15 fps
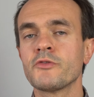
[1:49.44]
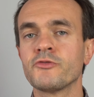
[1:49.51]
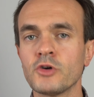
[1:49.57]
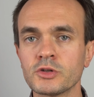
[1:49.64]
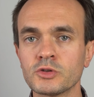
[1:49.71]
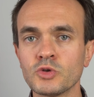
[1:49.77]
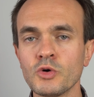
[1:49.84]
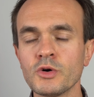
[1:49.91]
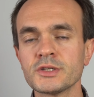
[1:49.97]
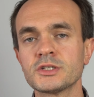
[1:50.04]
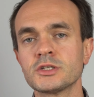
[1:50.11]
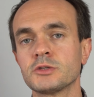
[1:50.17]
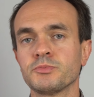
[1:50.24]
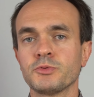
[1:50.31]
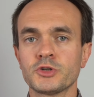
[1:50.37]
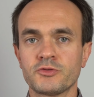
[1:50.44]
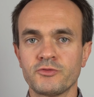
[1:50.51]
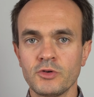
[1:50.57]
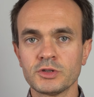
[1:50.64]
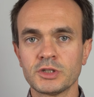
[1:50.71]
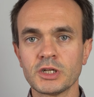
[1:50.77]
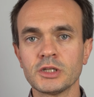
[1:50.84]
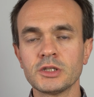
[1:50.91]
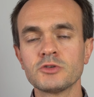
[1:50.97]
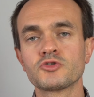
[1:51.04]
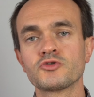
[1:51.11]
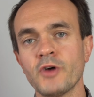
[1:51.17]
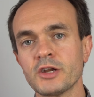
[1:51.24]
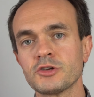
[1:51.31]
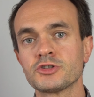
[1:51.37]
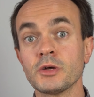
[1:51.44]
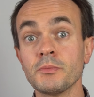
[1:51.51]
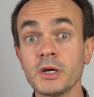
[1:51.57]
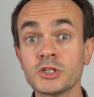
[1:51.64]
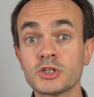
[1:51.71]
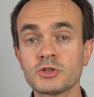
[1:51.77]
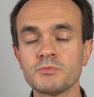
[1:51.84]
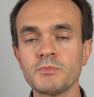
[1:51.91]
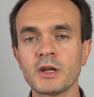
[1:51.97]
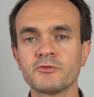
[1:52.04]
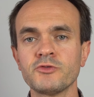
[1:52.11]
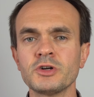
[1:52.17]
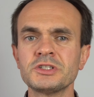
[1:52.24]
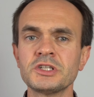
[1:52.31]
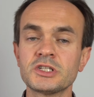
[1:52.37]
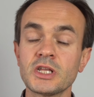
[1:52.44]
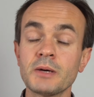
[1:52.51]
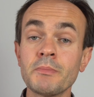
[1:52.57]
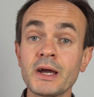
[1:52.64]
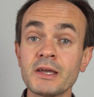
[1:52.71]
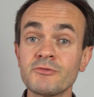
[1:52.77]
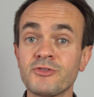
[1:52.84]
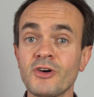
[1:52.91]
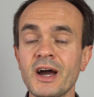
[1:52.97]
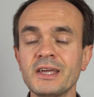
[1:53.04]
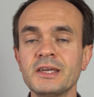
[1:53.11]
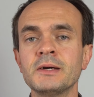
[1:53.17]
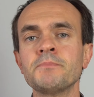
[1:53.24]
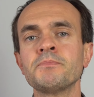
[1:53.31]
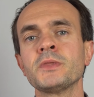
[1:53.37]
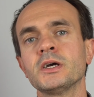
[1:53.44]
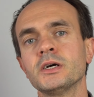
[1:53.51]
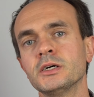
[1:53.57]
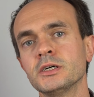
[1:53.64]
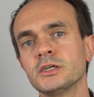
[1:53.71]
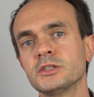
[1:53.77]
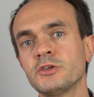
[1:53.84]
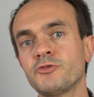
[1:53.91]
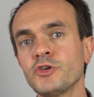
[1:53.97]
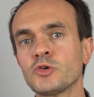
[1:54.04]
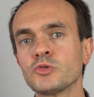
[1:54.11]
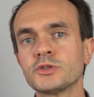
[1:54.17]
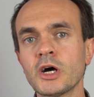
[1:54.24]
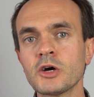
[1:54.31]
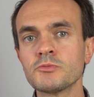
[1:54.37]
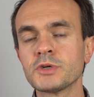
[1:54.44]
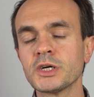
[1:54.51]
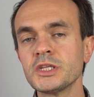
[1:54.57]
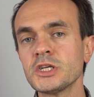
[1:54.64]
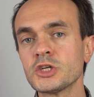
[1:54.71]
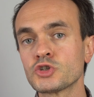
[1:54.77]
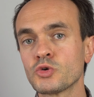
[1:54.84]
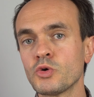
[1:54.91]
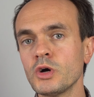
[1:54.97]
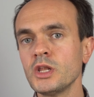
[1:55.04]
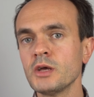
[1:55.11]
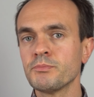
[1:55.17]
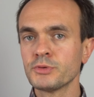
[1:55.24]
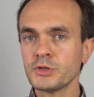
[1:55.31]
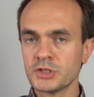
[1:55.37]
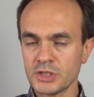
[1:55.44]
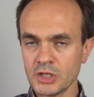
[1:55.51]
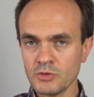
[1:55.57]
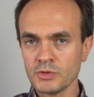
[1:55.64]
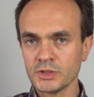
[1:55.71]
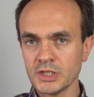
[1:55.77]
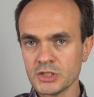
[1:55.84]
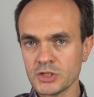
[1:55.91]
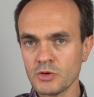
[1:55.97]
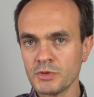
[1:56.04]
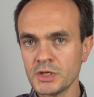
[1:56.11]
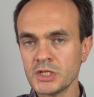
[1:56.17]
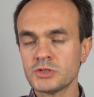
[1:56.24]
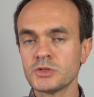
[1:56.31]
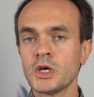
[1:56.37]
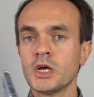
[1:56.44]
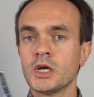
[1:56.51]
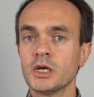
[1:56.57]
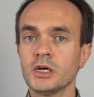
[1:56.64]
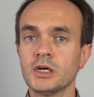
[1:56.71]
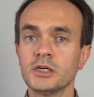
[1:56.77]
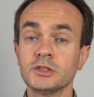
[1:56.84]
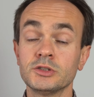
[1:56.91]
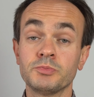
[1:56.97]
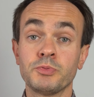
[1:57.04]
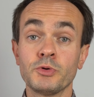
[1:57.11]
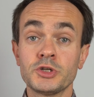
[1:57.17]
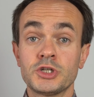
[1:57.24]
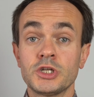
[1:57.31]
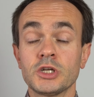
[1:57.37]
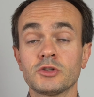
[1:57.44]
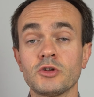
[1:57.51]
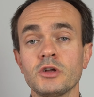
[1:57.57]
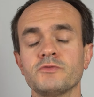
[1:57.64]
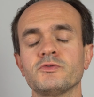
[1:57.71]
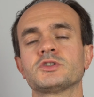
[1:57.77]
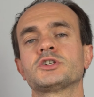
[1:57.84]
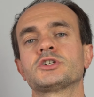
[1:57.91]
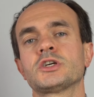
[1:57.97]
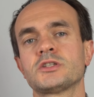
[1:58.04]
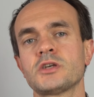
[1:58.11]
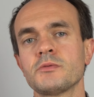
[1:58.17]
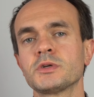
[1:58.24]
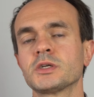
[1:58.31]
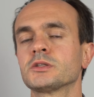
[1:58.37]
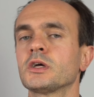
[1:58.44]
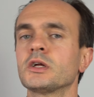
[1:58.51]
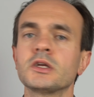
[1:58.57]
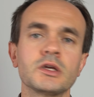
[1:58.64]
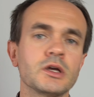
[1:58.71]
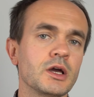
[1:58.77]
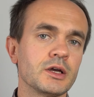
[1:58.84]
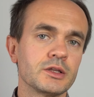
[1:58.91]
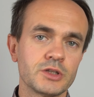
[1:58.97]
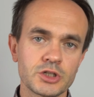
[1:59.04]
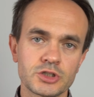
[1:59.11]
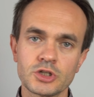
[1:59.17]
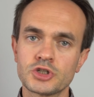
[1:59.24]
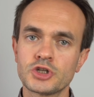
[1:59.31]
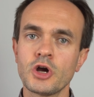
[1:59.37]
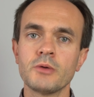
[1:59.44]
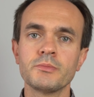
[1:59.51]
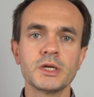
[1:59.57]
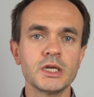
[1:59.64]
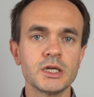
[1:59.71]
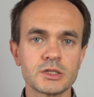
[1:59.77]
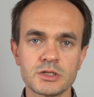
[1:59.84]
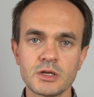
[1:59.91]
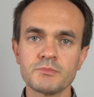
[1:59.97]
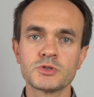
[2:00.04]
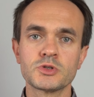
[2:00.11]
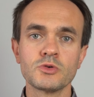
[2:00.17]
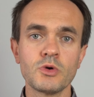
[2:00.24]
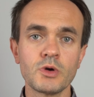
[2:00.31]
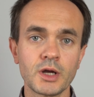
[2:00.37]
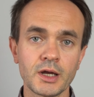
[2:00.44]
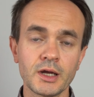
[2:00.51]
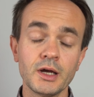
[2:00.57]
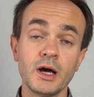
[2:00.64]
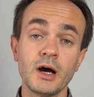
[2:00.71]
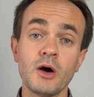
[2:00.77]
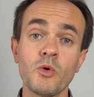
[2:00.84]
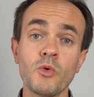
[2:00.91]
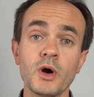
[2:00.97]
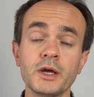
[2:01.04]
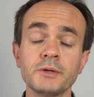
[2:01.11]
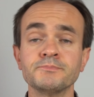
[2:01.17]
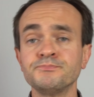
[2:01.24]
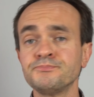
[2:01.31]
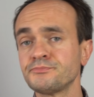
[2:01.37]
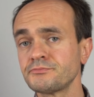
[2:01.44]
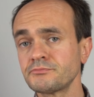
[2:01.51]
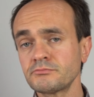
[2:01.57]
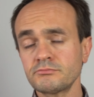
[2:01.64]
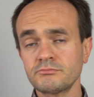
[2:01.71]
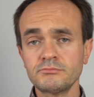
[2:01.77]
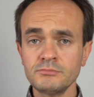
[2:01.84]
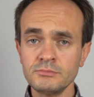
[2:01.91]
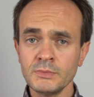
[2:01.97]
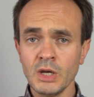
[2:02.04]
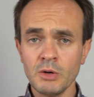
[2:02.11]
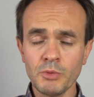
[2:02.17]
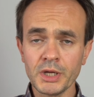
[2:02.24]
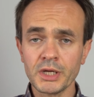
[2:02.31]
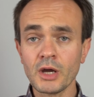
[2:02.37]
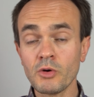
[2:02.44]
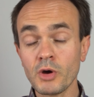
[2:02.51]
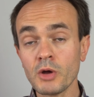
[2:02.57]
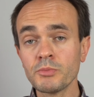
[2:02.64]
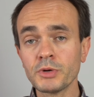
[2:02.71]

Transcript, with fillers: o iPhone 12 e depois vão ter ali os vários tamanhos de smartphone. Isso também vai uh, dificultar um bocadinho a escolha, por isso tenham atenção a isso. Uh, depois em Android vocês já sabem que tem desde a Xiaomi, a Samsung, a Huawei, a Huawei que agora